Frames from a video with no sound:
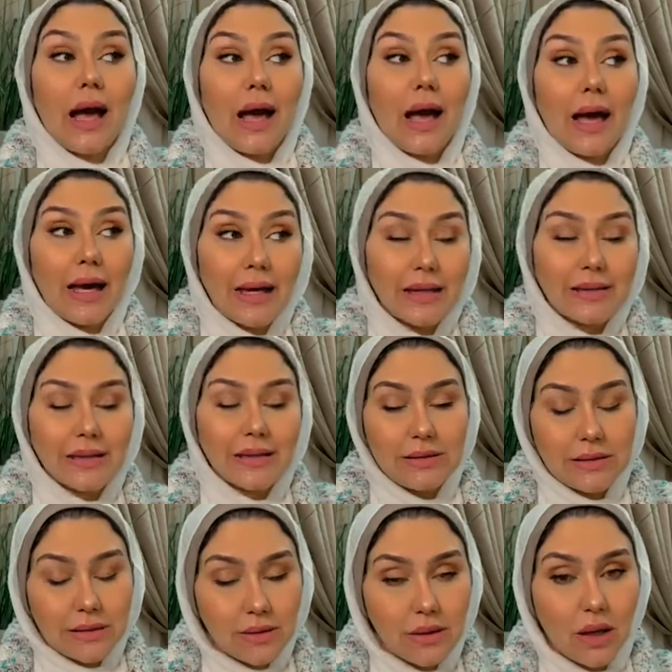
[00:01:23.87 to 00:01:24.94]
حاجة
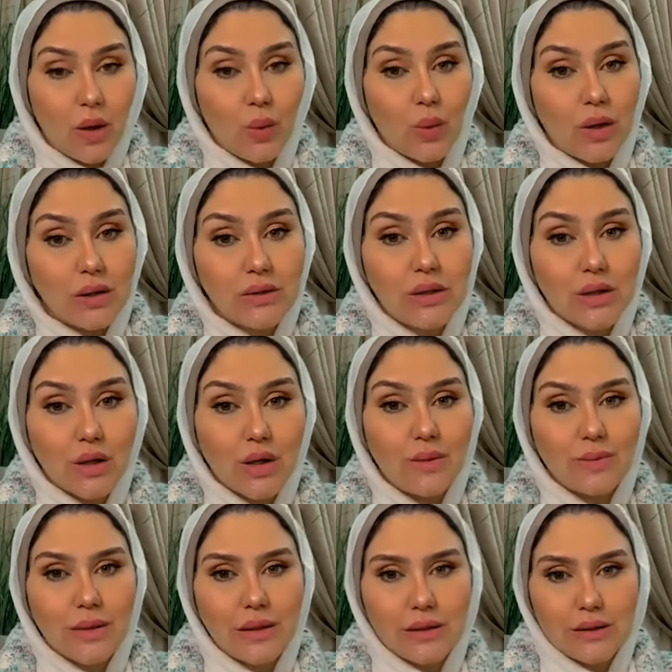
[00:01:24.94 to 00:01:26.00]
تانية أو قاعدة
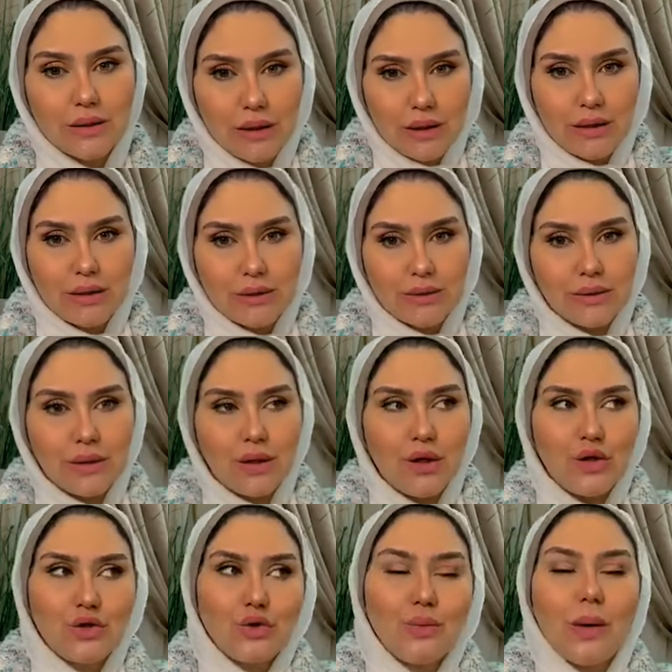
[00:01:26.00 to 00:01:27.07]
رقم اتنين
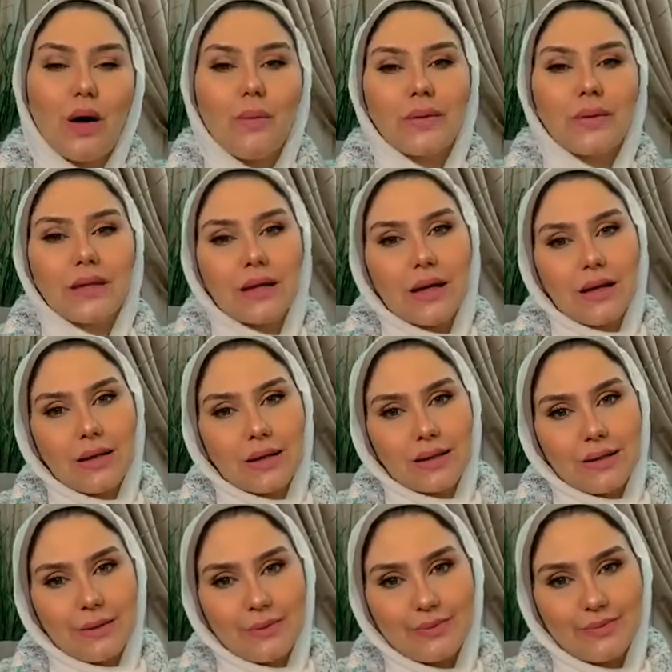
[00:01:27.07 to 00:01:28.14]
شوف بقى بتجاهلك
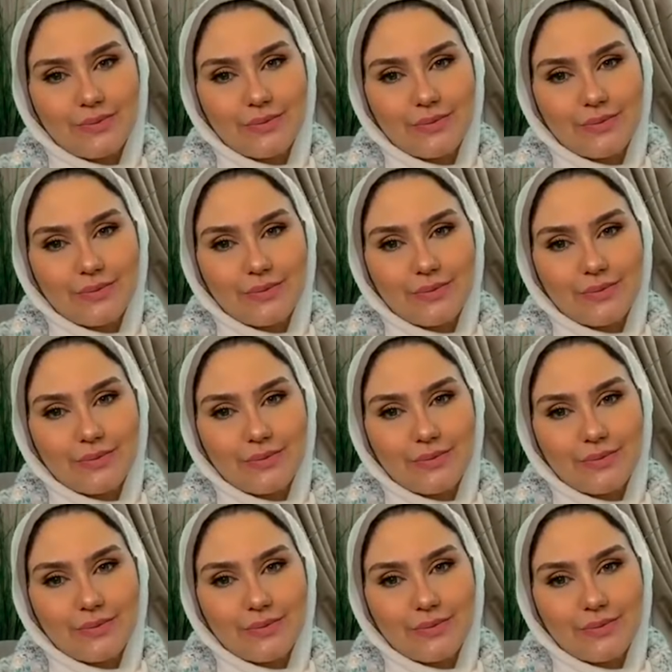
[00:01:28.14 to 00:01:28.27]
ليه